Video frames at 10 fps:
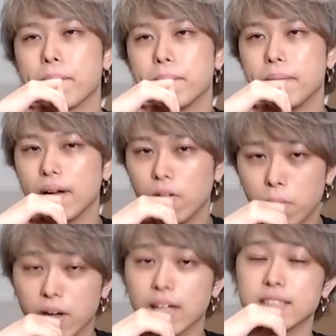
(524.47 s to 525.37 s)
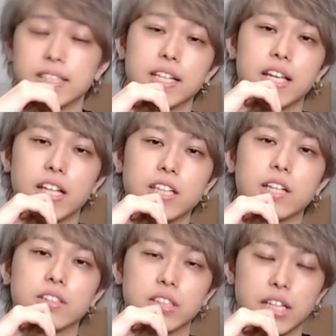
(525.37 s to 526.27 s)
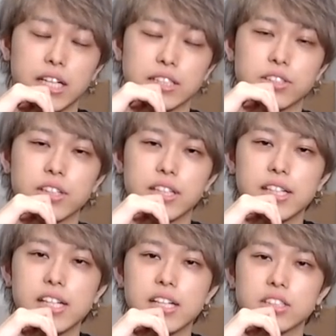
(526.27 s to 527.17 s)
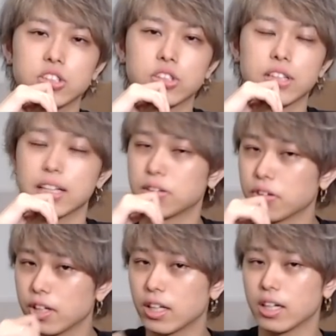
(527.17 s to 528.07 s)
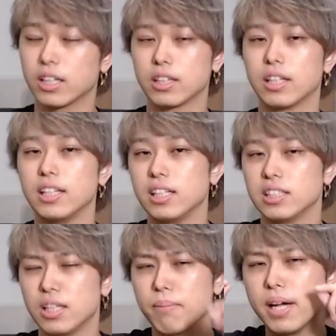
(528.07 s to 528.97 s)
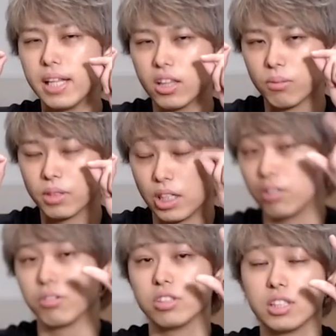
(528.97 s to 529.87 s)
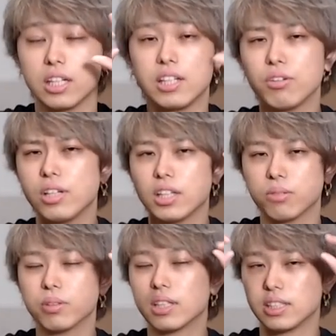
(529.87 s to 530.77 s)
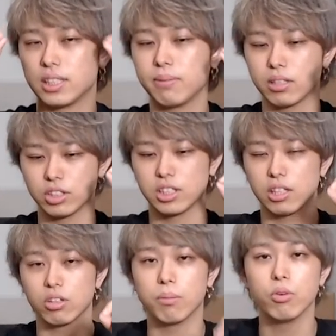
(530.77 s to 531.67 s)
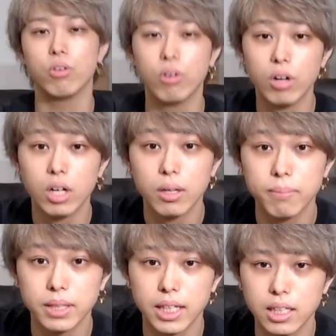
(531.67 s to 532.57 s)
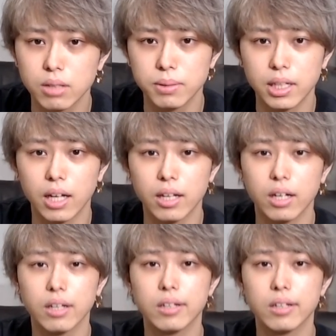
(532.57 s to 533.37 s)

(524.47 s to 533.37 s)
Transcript: まあほぼ完成形になるんで、それでちょっと納得いかなかったり、狭いなと思ったら広くしたり、広いなと思ったら狭くしたりとかもまあできるみたいな。